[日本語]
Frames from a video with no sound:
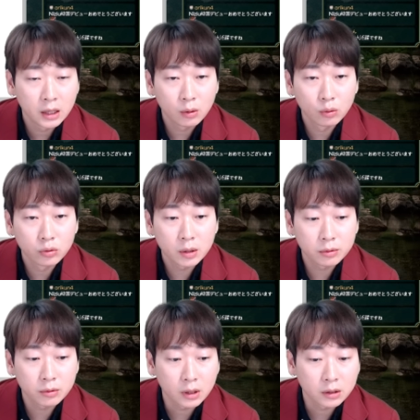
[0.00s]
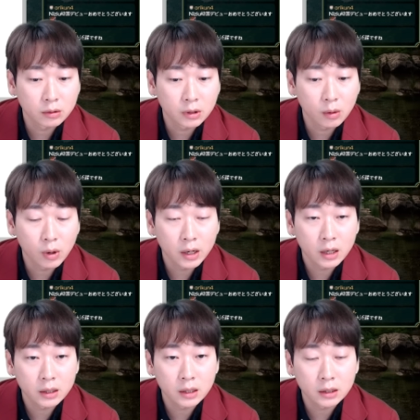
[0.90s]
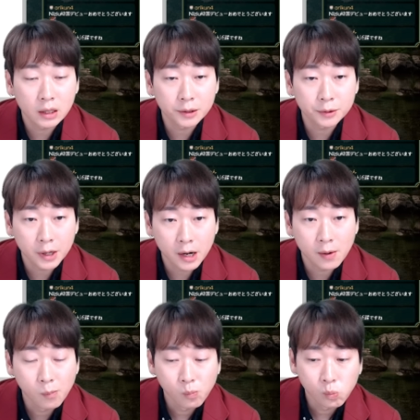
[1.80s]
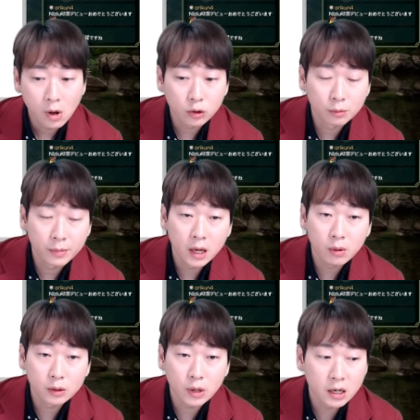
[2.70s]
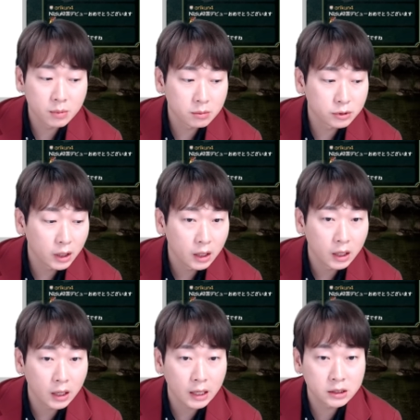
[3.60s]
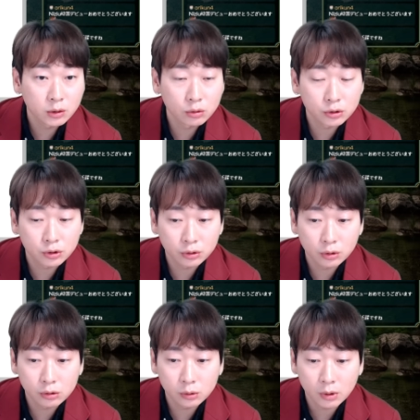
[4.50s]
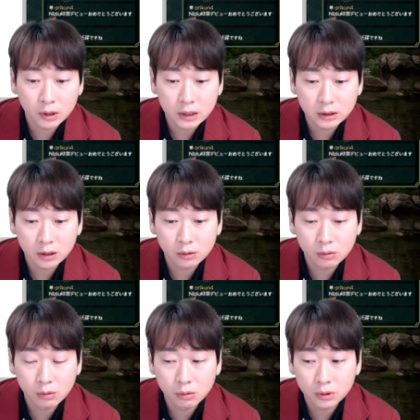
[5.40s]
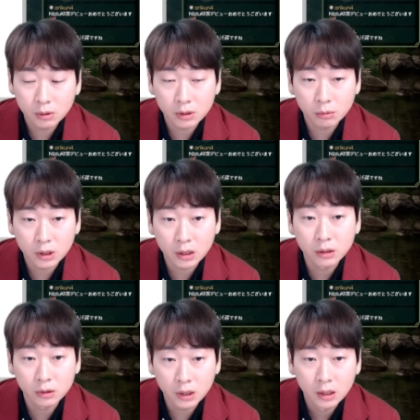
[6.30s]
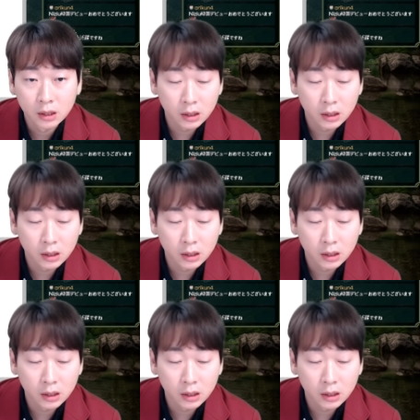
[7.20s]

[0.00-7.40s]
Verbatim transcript: 本デビューとかっていうのが分かれていたりとか、あと前はアルバムね、8曲、10曲とか出してる方法では出ないよね。